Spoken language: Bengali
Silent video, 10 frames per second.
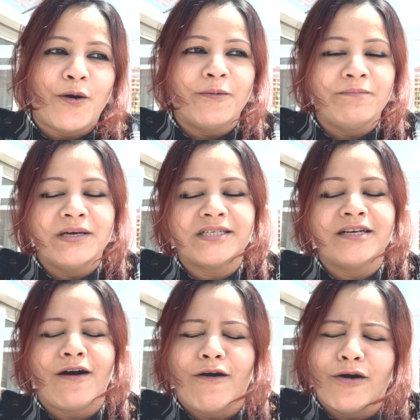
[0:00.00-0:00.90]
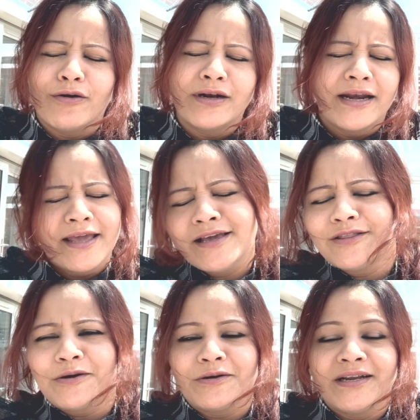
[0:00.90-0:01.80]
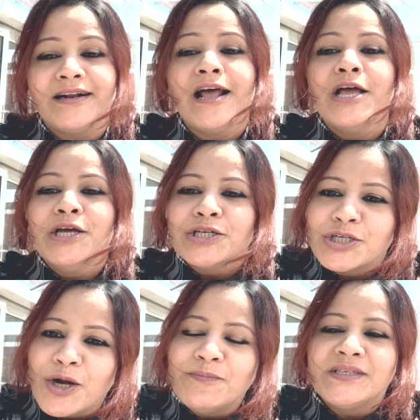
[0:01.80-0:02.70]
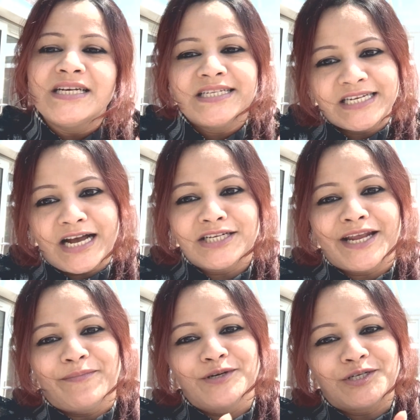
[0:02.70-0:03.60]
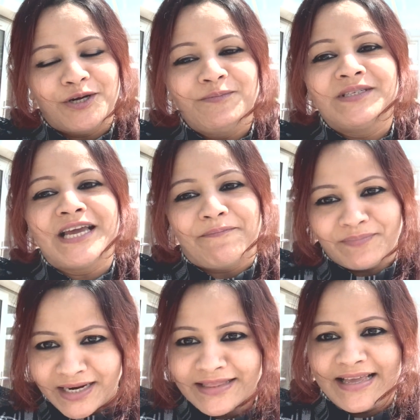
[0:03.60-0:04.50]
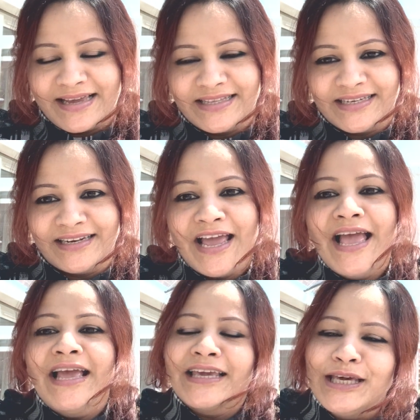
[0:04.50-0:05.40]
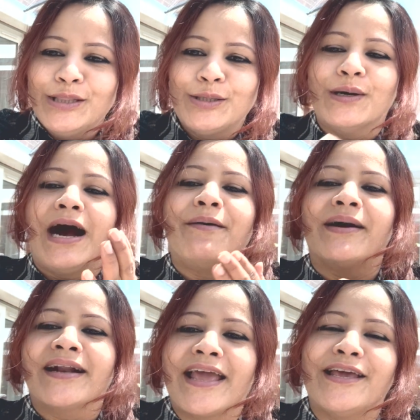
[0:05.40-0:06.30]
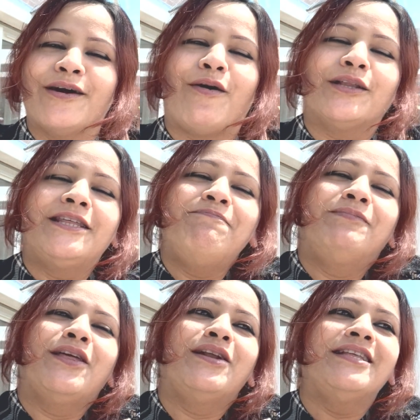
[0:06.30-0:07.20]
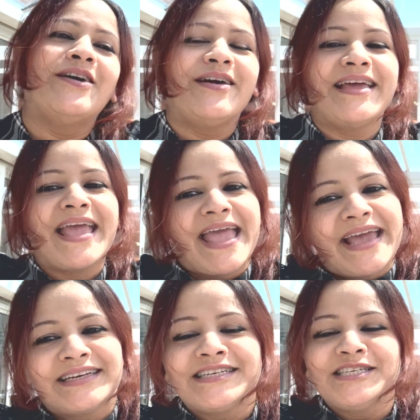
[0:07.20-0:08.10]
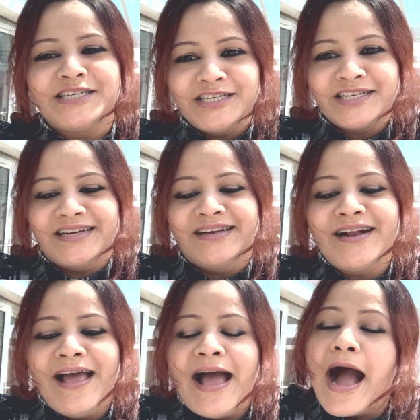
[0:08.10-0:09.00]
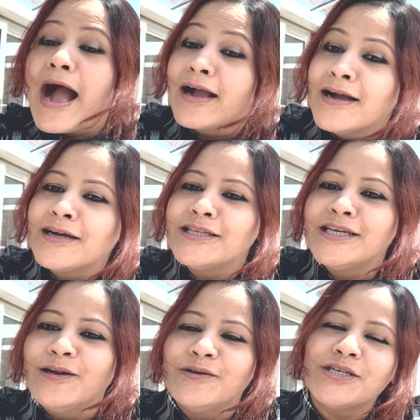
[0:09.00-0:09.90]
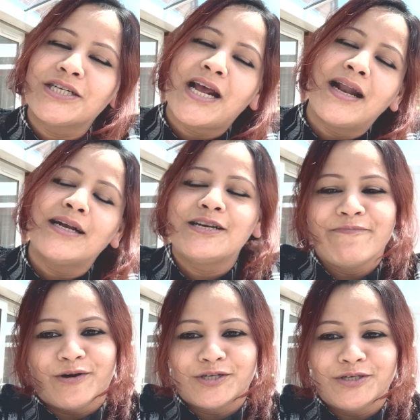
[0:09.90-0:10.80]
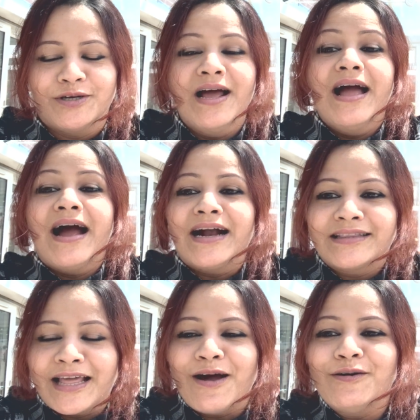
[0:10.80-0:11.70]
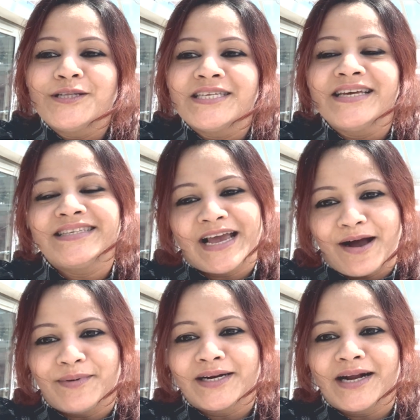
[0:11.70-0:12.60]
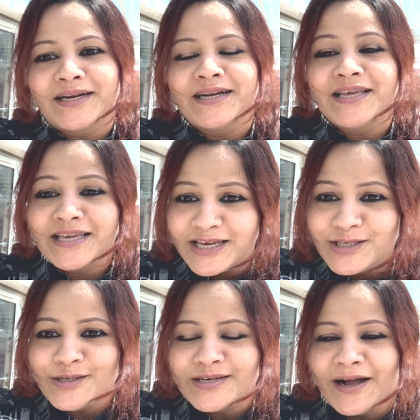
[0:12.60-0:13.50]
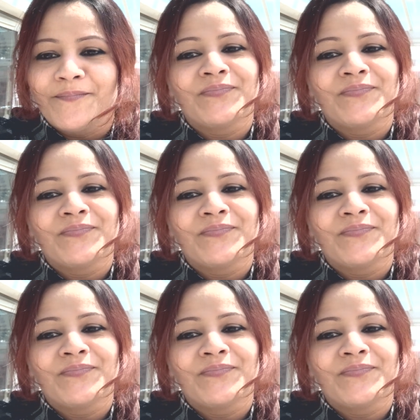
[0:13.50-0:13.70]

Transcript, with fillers: কম বেশি অনেক ধরনের সবজি চাষ এবং সবজি আপনারা দেখেছেন কিন্তু আমার এই অতিপ্তি হৃদয়ে একটি জিনিসের আকাঙ্ক্ষা ছিল সারাটি বছর আর তা হচ্ছে যে আমার গার্ডেনে কিছুটা